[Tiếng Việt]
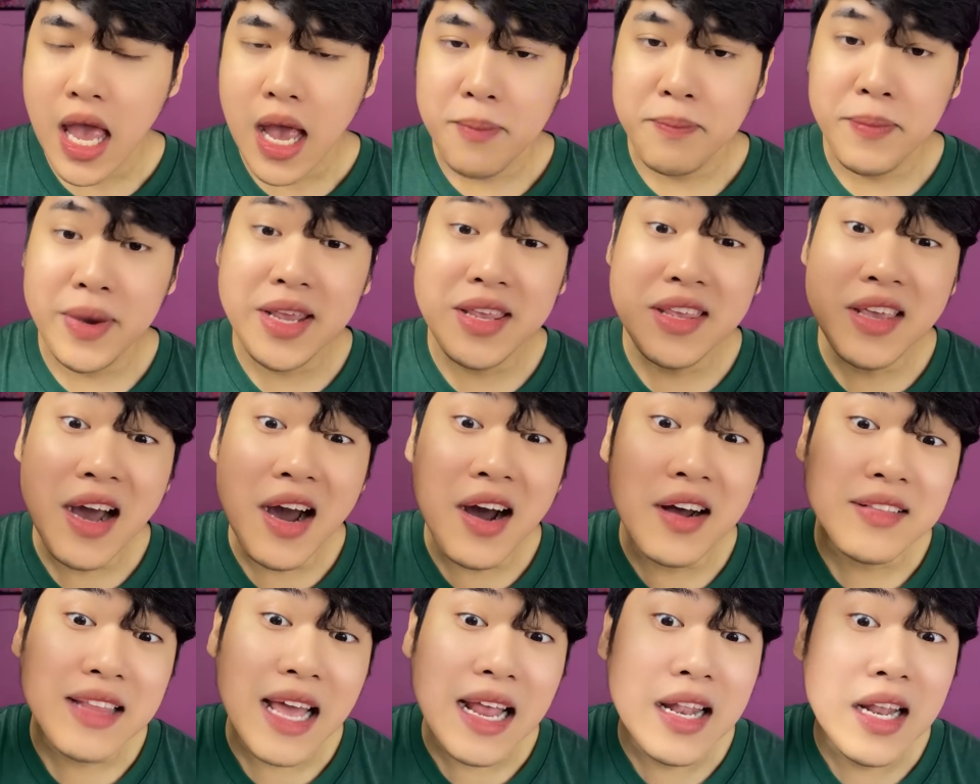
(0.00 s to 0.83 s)
mới
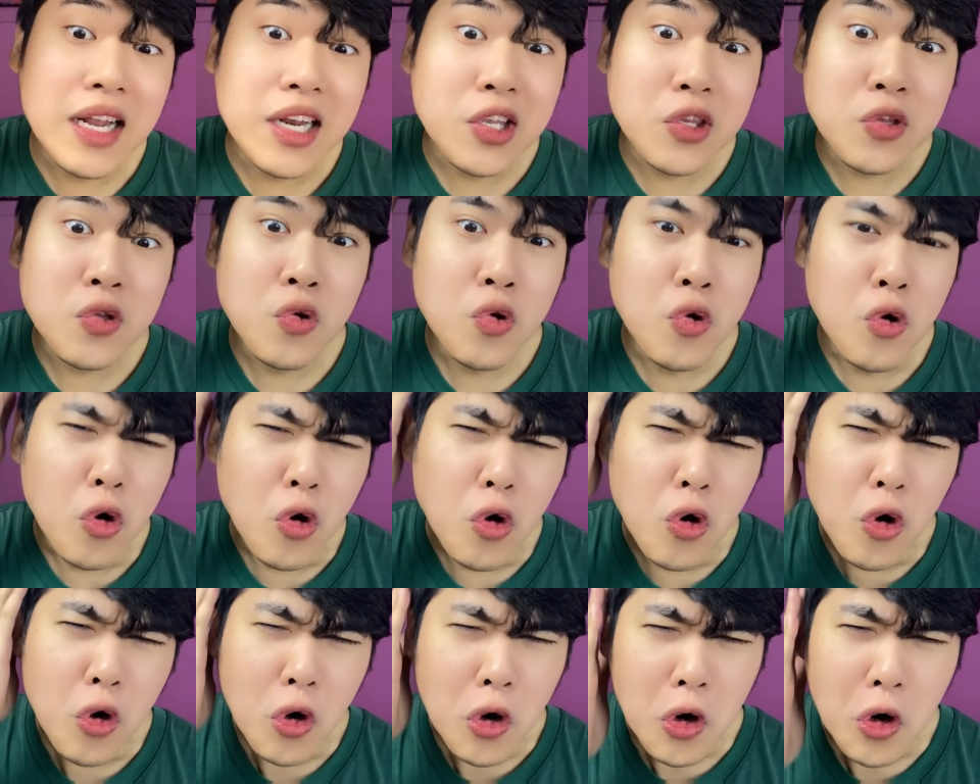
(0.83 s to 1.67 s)
giơ tay lên
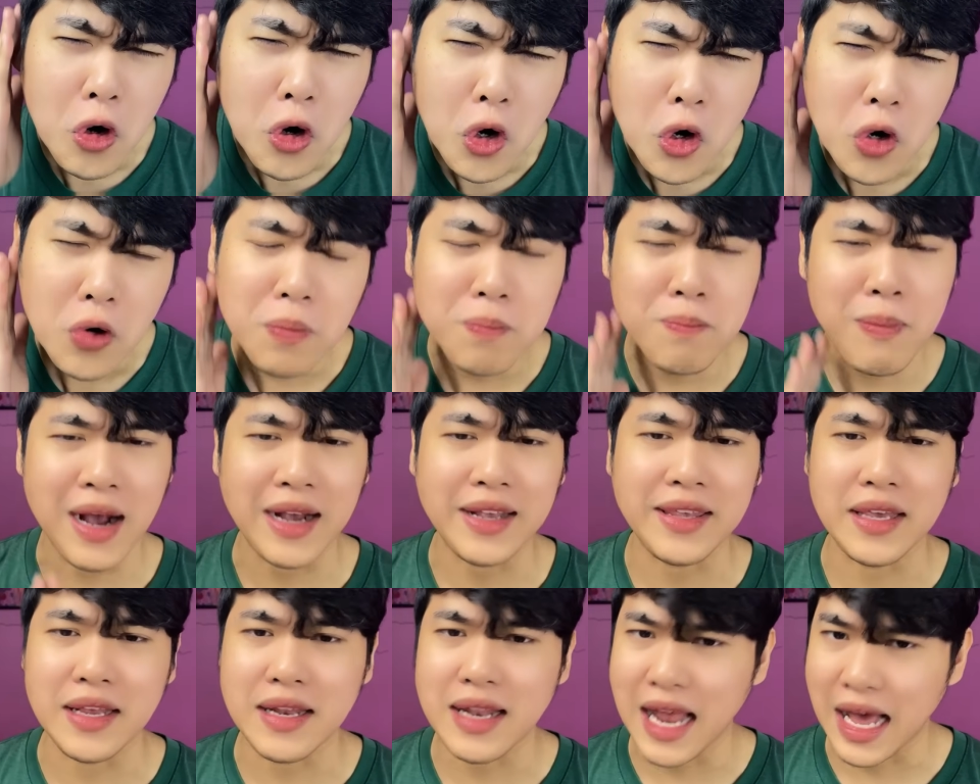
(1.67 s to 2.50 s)
vuốt mặt
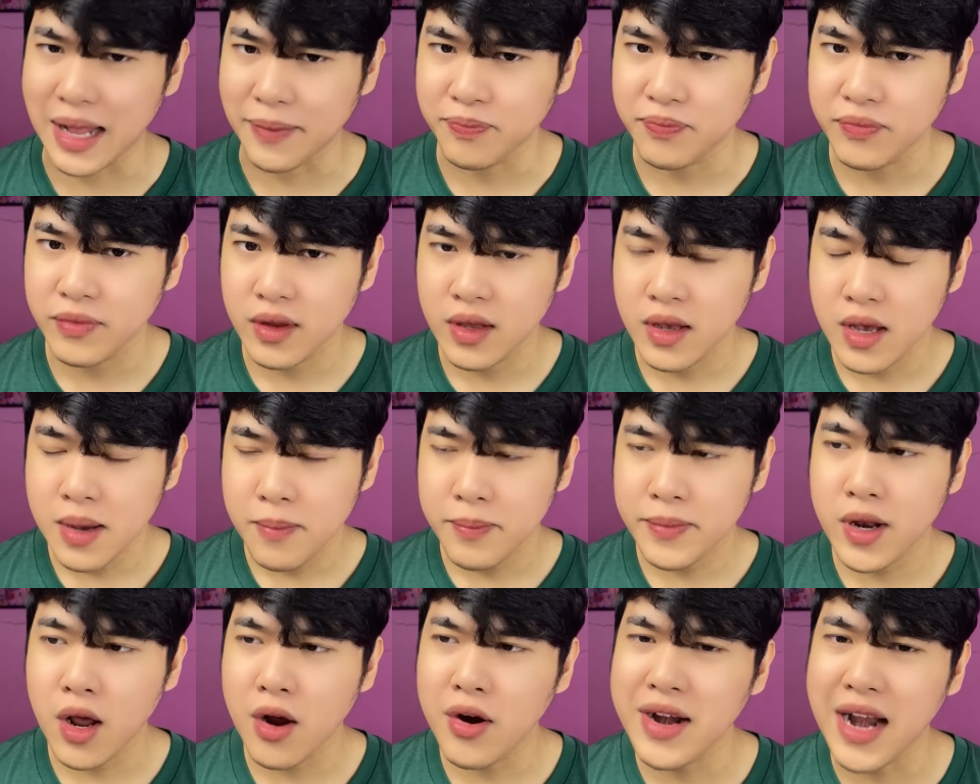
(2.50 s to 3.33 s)
chị Lành,
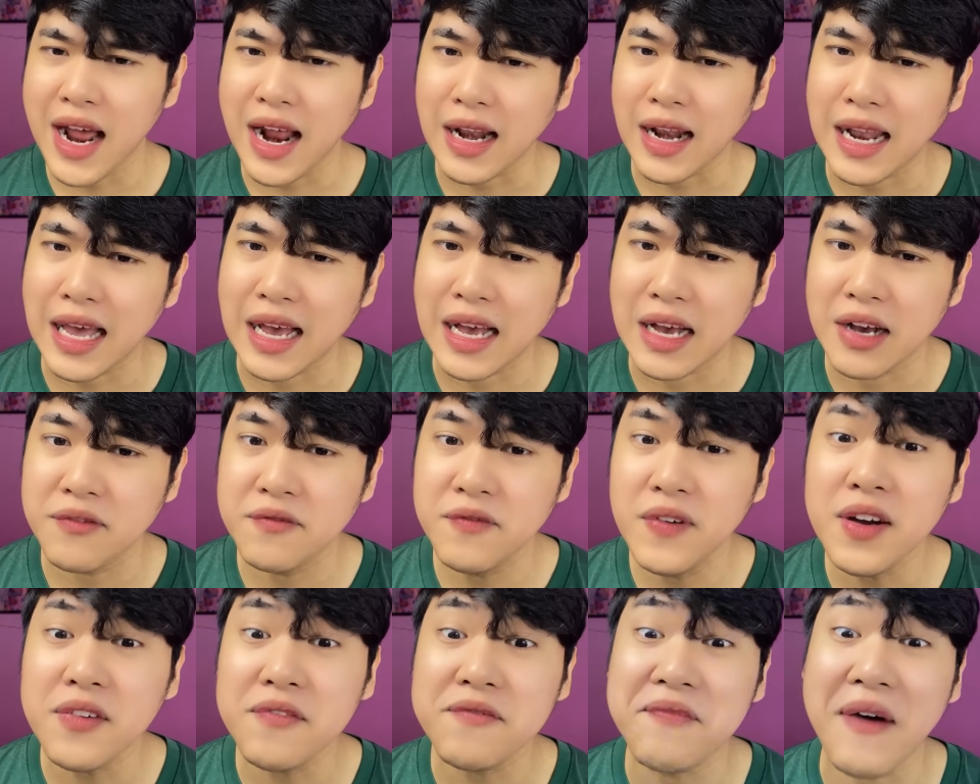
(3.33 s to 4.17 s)
mới nói rằng là
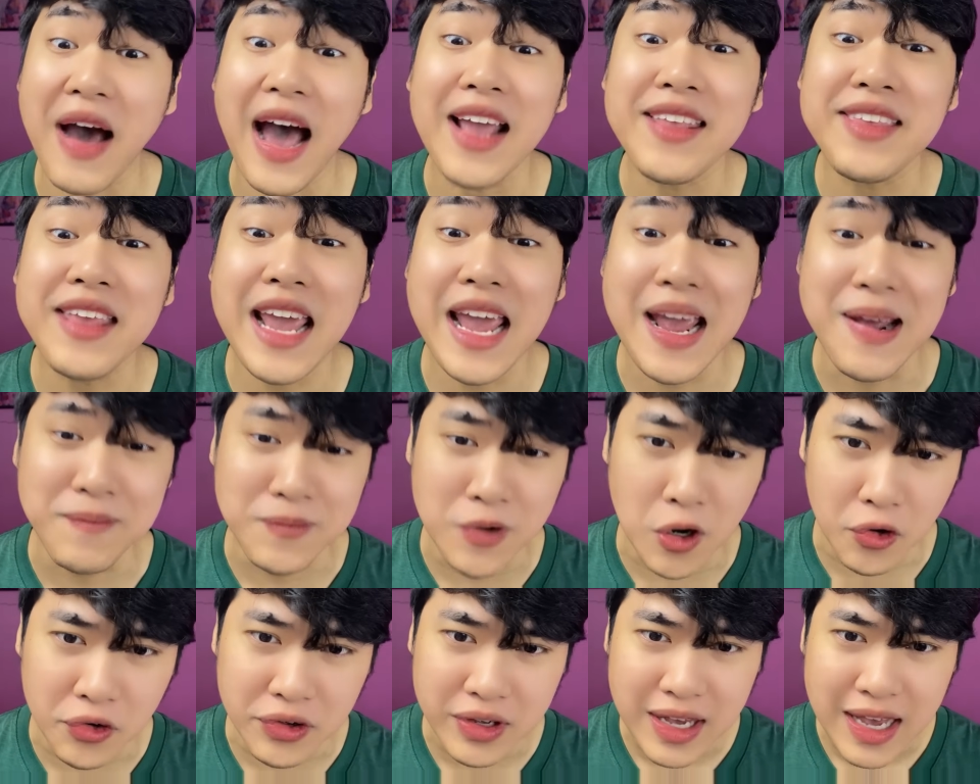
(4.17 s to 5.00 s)
vất vả cho em
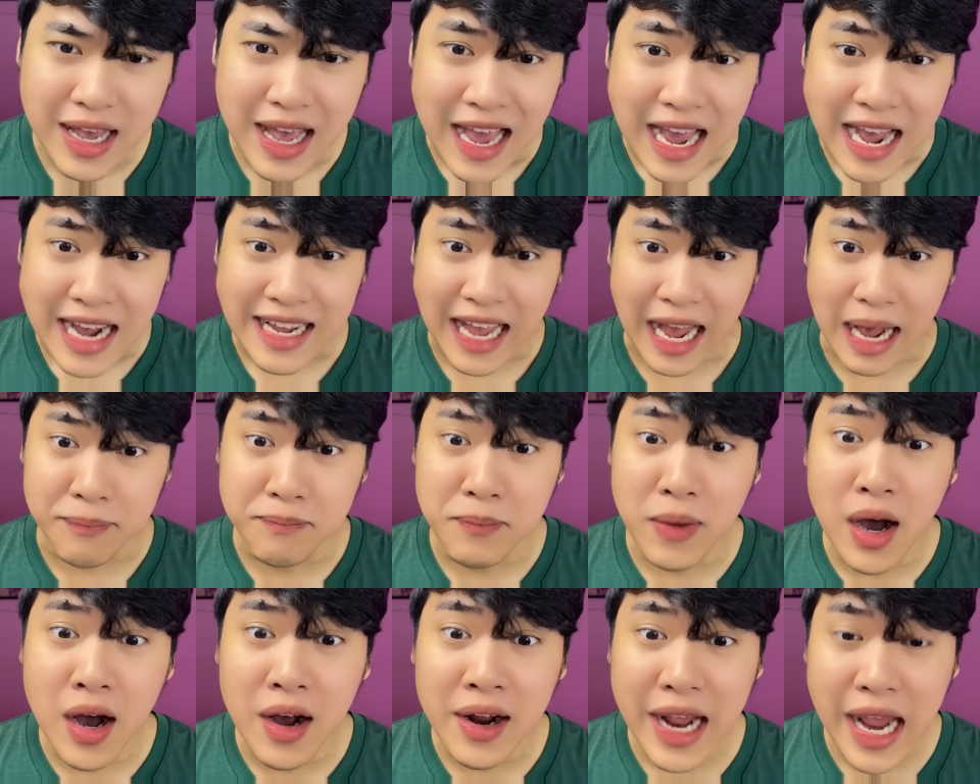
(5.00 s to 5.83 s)
rồi,
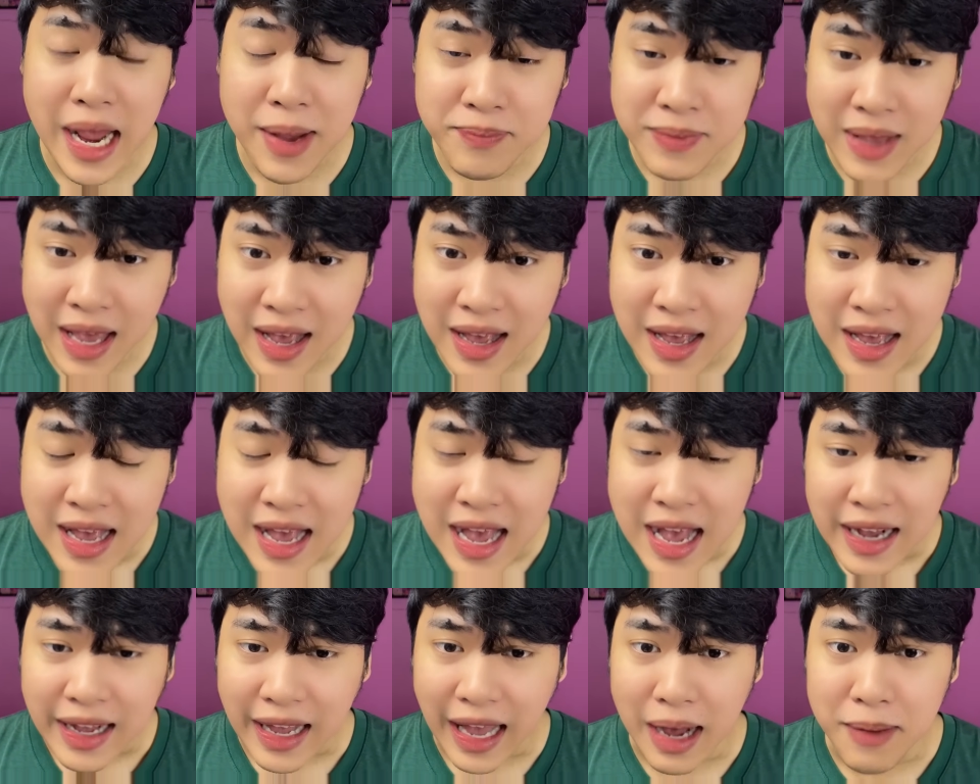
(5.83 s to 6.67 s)
cảm ơn em nha,
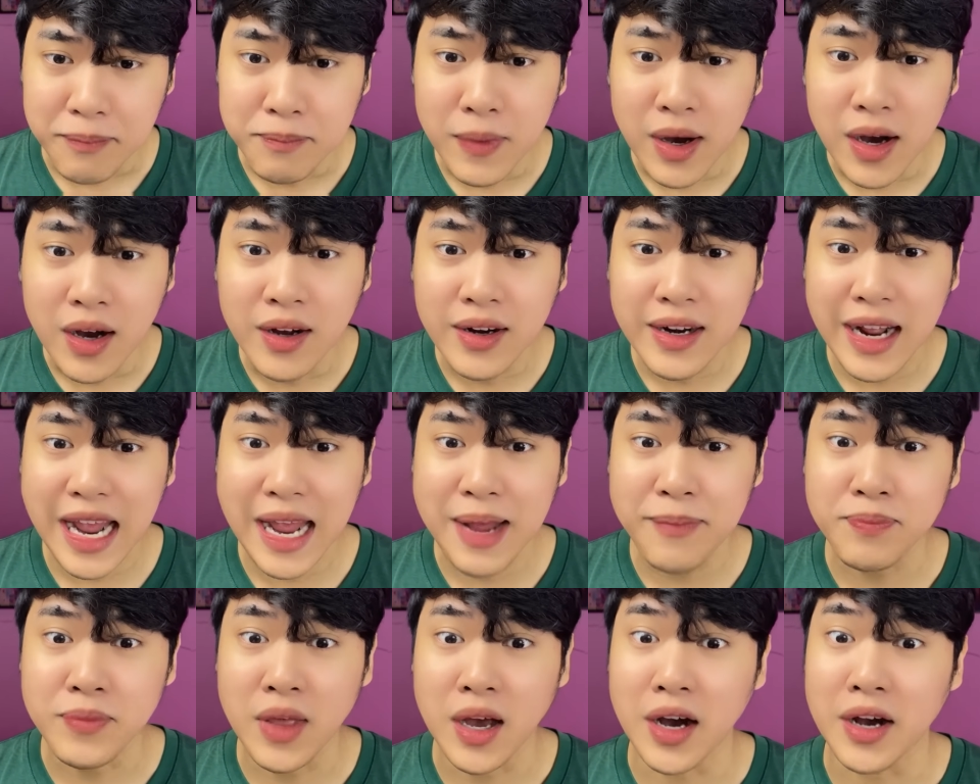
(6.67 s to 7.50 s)
cảm ơn
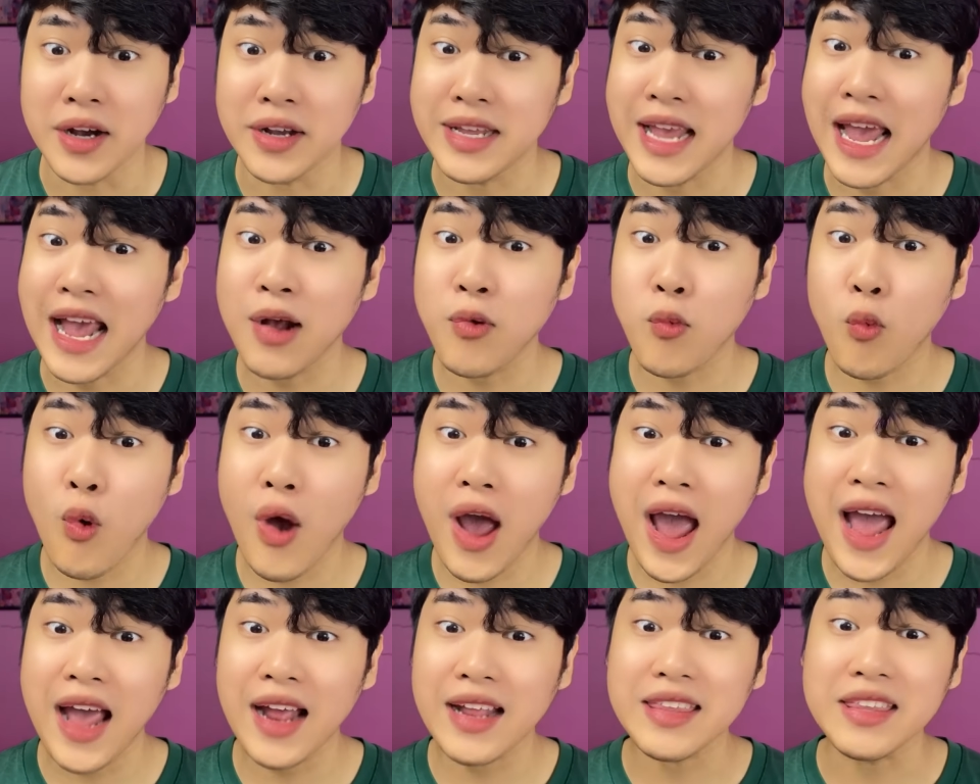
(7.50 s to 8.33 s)
em thời gian
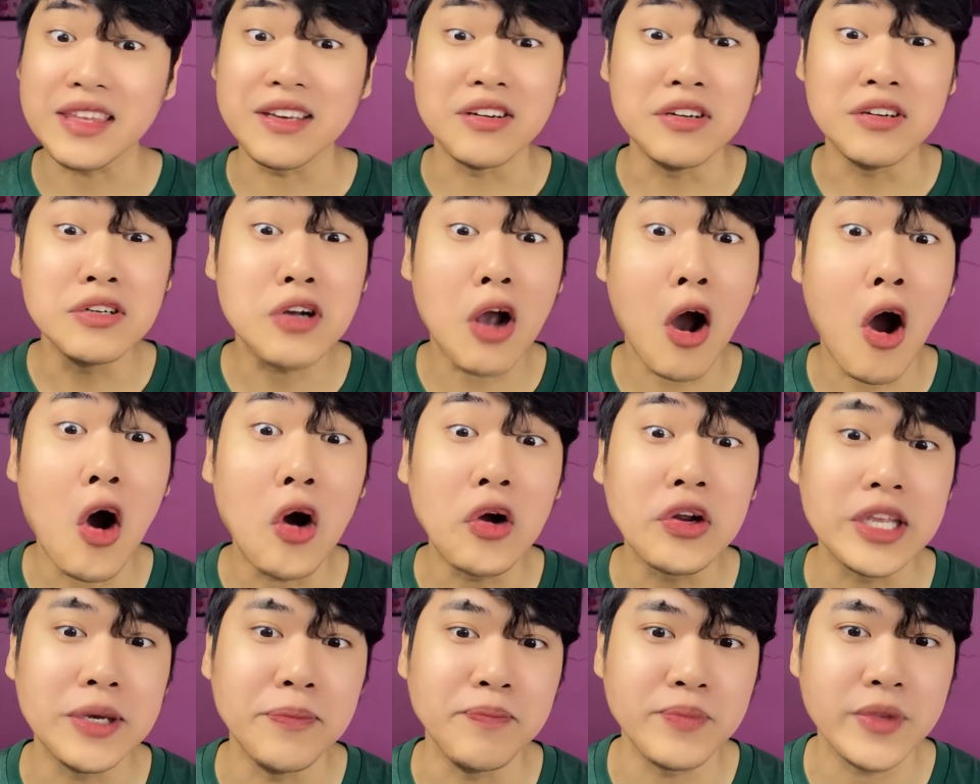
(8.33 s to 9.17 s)
qua giữ
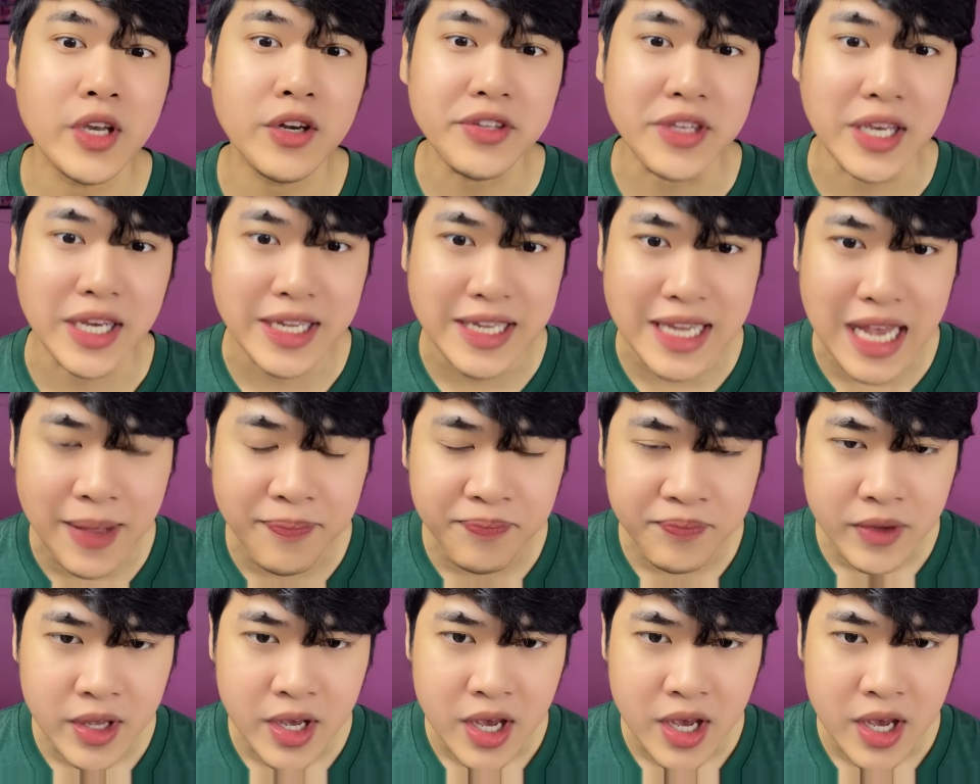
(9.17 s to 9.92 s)
con giùm cho chị nha,